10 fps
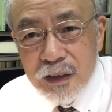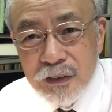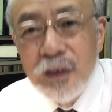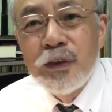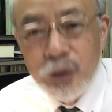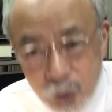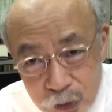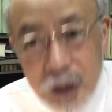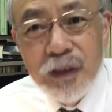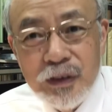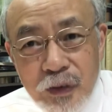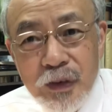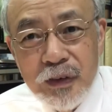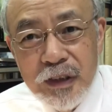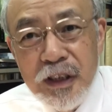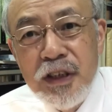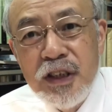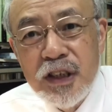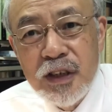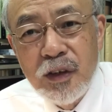という当然そういう禁
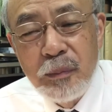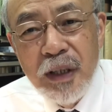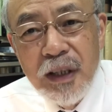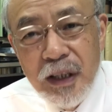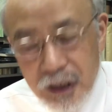止の命令